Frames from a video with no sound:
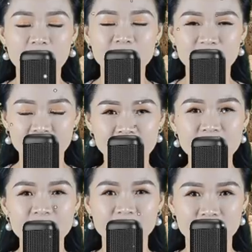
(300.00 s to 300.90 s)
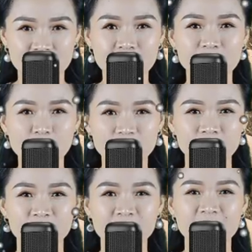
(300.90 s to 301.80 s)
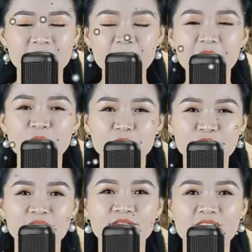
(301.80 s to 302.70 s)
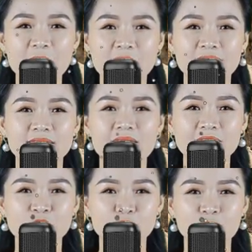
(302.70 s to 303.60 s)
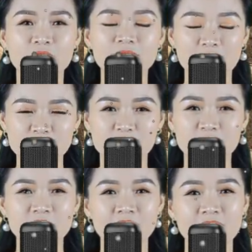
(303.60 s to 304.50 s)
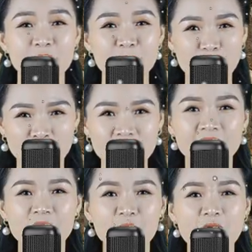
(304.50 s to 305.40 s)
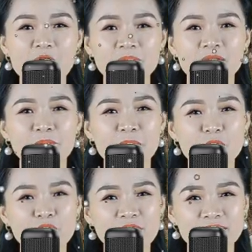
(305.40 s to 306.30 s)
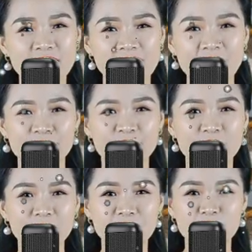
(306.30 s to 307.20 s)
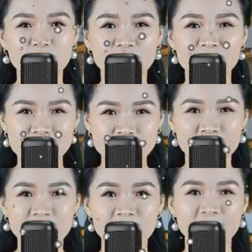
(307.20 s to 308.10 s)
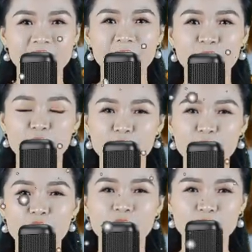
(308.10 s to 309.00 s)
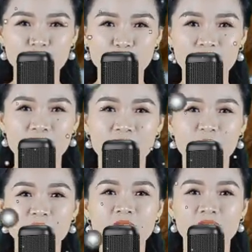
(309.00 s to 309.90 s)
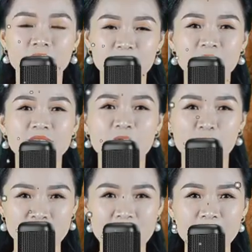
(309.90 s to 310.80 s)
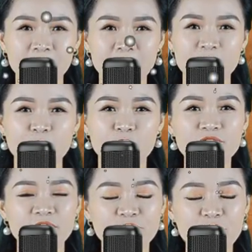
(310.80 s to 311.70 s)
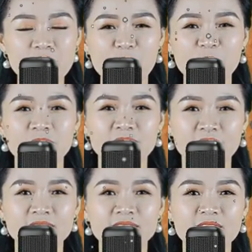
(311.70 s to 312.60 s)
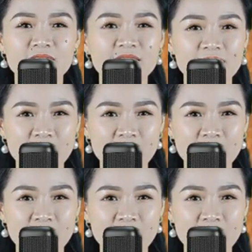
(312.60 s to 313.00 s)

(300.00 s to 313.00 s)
giúp quý bạn nhanh chóng gặt hái được những quả ngọt trong giai đoạn đầu năm. Tháng 4. Công việc thuận lợi, đời sống gia đạo thuận hòa. Bản mệnh cần chú ý phân bổ thời gian nghỉ ngơi hợp lý hơn.